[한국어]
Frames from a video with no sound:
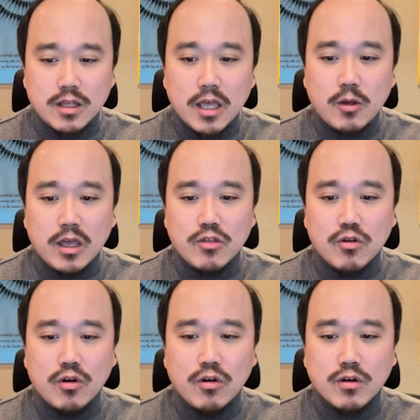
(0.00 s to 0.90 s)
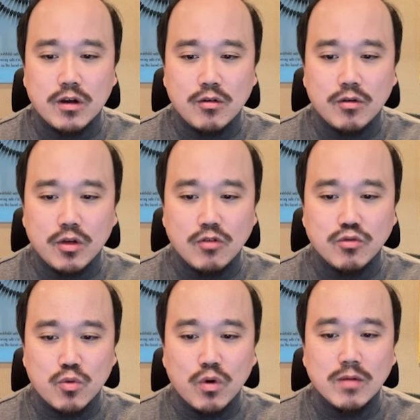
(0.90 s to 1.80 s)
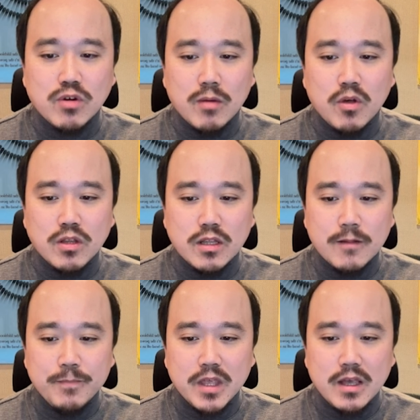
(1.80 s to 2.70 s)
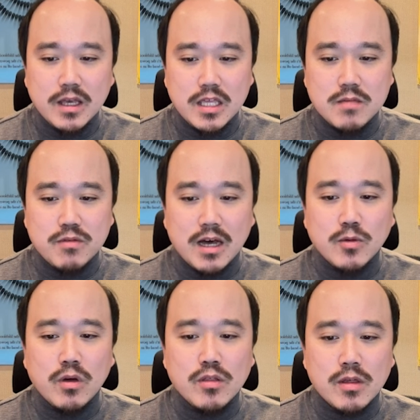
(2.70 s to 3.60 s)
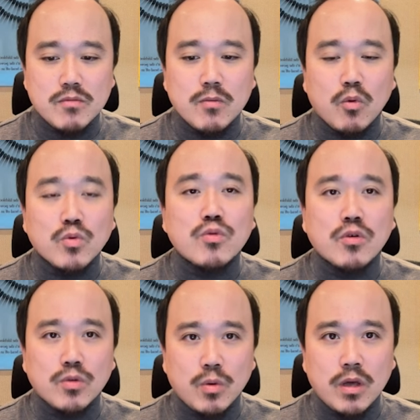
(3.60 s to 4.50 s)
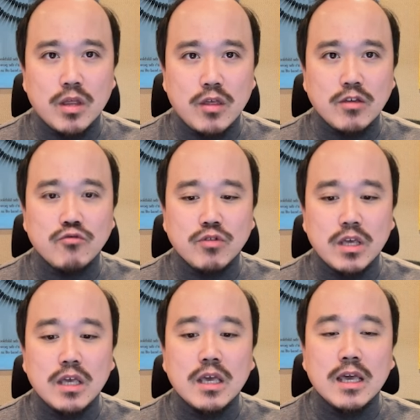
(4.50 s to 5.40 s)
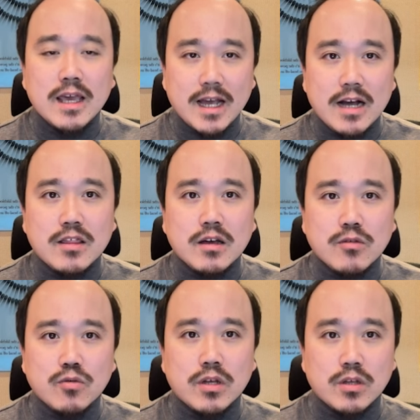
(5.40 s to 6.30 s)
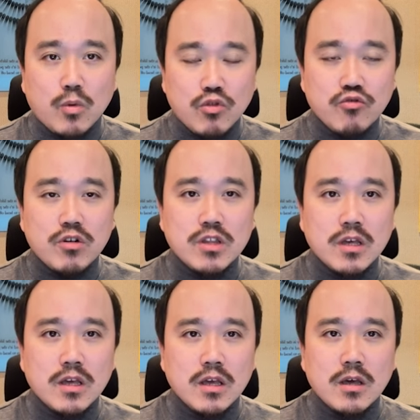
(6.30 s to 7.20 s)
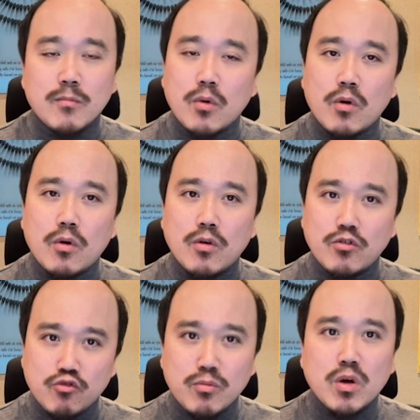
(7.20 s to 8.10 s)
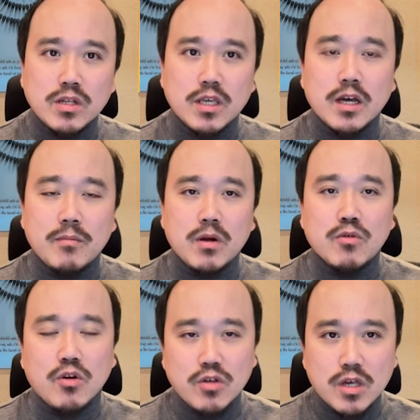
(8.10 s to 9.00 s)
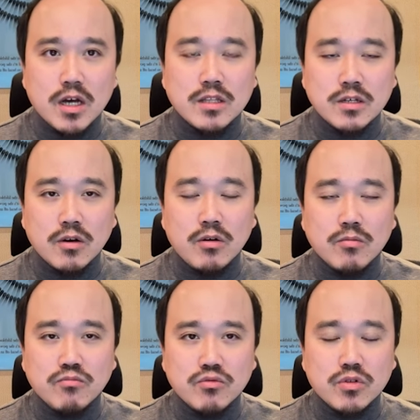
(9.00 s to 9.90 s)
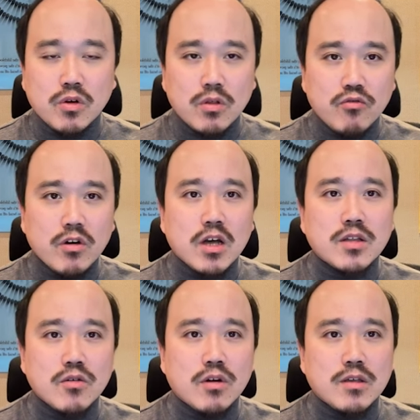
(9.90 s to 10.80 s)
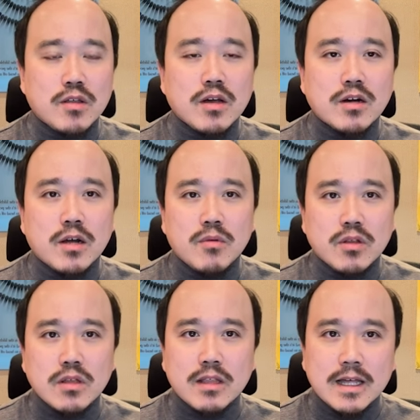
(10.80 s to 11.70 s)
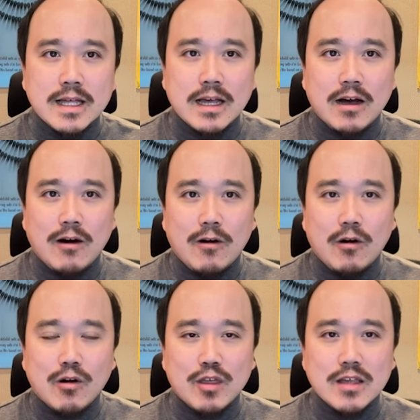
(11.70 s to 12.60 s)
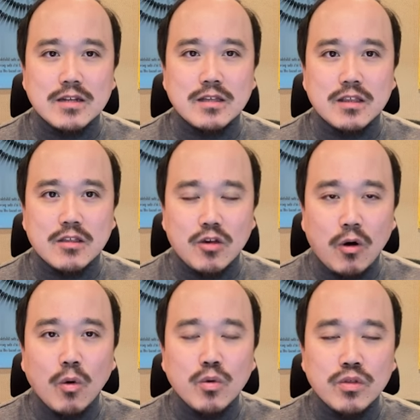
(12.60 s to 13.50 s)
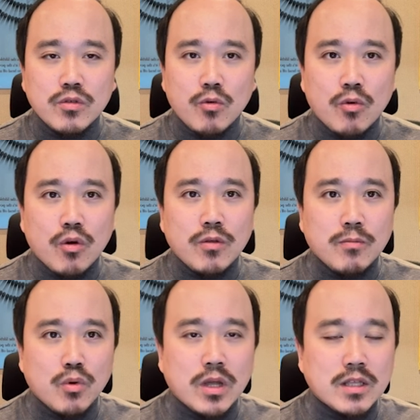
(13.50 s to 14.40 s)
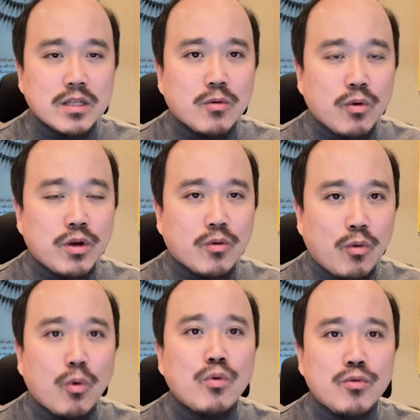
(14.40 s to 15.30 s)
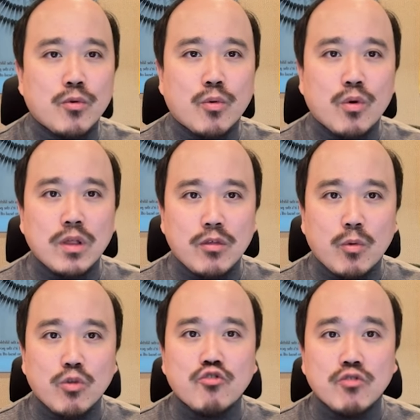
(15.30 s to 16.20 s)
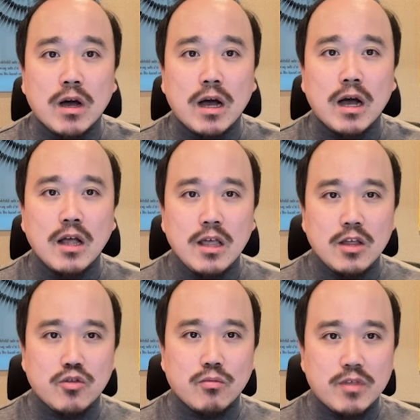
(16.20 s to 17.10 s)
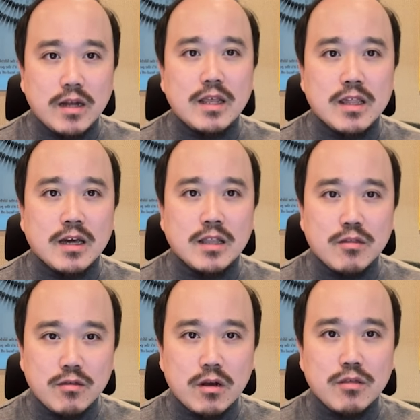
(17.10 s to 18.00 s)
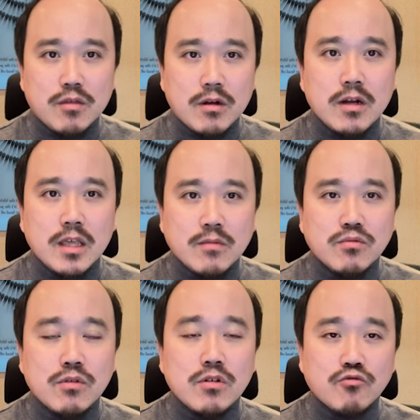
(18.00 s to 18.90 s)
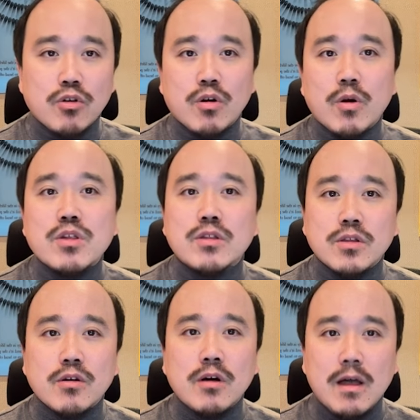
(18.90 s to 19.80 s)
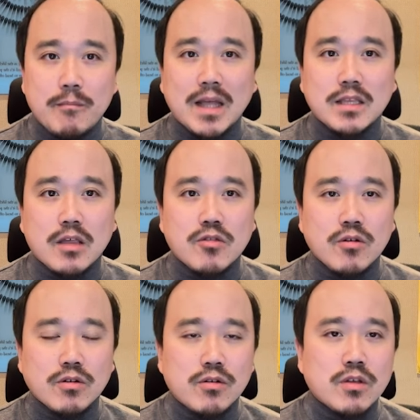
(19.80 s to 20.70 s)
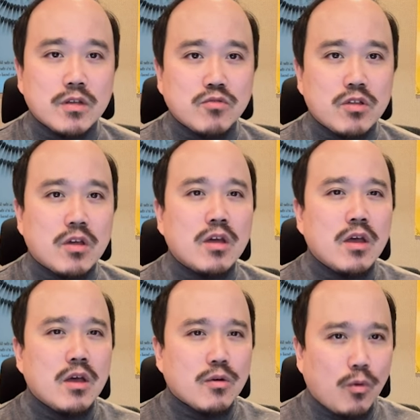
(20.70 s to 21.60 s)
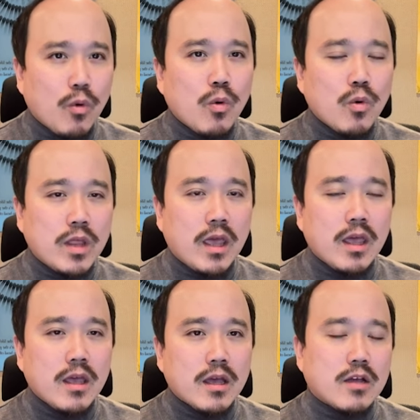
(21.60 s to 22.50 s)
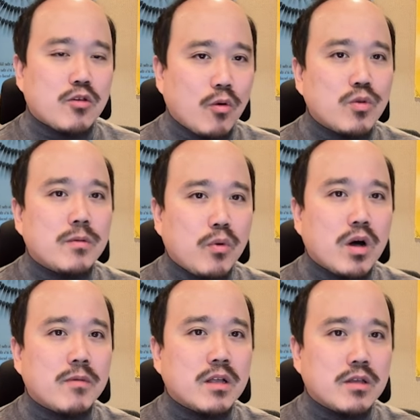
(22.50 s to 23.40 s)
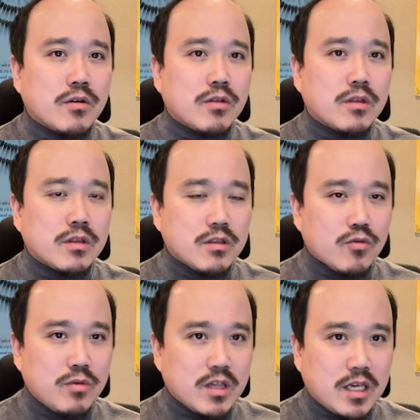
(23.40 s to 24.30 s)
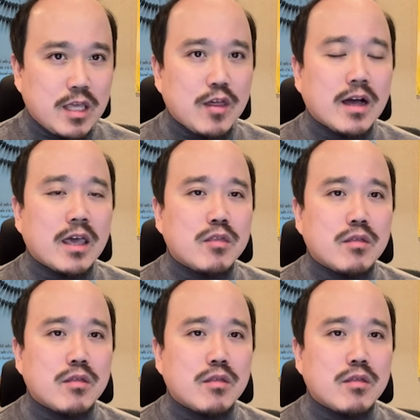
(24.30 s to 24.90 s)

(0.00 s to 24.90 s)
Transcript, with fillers: 게 되겠죠. 그래서 결국 종합을 하면은 이십사 도에서 삼십오 도 정도의 생육이 가장 좋다는, 고추를 이제 뭐 육묘하는 기간 말고 정식하는 것부터 수확하는 것까지 생각을 하면은 어 사실은 이제 저온 조건보다는 오히려 고온 조건에서 고추가 좀 생리장애나 스트레스를 입을 우려가 훨씬 더 많겠죠. 그렇기 때문에 이제 고온에, 그러니까 저온을 포함한 이런 좀 이제 기상의